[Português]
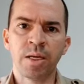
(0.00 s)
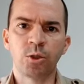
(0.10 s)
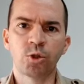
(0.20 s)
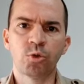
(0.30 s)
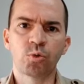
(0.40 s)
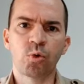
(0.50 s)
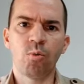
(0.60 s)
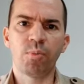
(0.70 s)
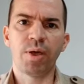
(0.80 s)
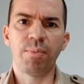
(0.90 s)
Junto
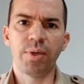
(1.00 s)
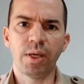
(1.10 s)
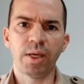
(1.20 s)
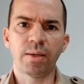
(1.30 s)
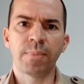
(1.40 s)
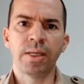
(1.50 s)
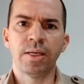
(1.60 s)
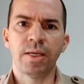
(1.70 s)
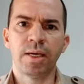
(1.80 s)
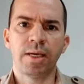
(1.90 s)
com o bebê
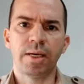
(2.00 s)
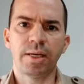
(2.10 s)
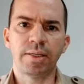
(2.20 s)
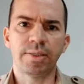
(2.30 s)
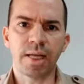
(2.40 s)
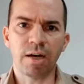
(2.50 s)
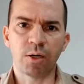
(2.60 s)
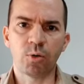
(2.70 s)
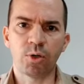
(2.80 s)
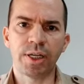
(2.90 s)
é,
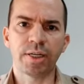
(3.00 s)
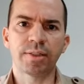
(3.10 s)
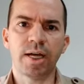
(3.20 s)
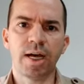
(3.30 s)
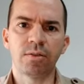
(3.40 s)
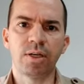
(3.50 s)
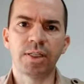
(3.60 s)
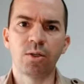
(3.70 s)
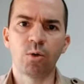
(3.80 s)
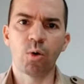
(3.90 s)
estava conectado
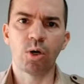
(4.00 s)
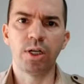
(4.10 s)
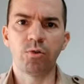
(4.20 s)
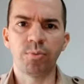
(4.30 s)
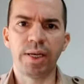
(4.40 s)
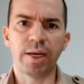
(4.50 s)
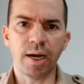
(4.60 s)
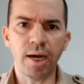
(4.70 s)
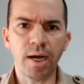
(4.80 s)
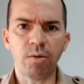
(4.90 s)
ainda o cordão
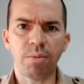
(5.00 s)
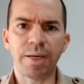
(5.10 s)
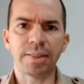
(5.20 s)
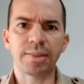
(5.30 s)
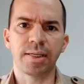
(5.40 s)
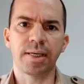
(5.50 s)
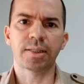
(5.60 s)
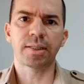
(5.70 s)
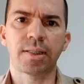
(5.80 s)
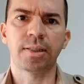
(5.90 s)
umbilical, a
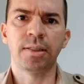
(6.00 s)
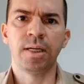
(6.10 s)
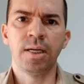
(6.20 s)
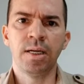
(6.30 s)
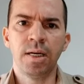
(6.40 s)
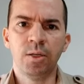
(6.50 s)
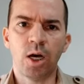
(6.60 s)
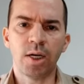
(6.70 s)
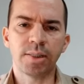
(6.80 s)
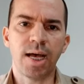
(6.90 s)
placenta.
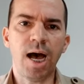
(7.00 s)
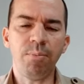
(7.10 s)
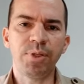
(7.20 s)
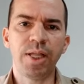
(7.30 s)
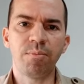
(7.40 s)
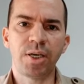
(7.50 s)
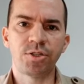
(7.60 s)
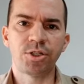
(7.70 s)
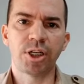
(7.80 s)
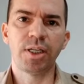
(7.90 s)
Nós
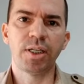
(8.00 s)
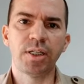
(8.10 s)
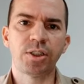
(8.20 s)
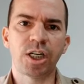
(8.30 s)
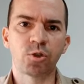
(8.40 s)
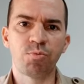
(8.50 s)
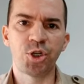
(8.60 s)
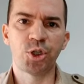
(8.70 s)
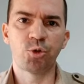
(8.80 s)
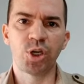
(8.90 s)
rapidamente ali já
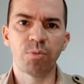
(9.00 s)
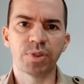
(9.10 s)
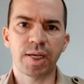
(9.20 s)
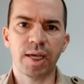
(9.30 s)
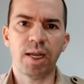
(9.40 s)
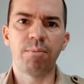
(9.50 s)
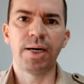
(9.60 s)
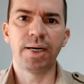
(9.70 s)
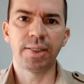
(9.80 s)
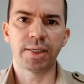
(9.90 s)
substituímos aquela
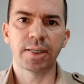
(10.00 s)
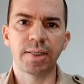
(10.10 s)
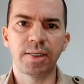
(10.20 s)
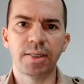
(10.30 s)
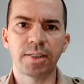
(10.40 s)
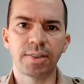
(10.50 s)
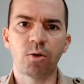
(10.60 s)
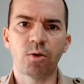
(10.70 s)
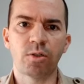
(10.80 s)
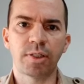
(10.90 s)
manta que, que se
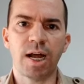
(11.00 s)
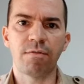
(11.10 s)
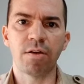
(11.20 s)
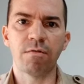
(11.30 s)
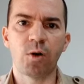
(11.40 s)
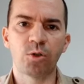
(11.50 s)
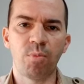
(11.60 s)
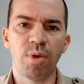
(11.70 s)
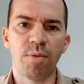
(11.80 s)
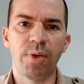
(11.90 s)
encontrava em volta
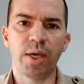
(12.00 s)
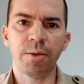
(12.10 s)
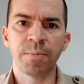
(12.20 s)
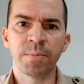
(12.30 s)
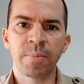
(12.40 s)
ao bebê,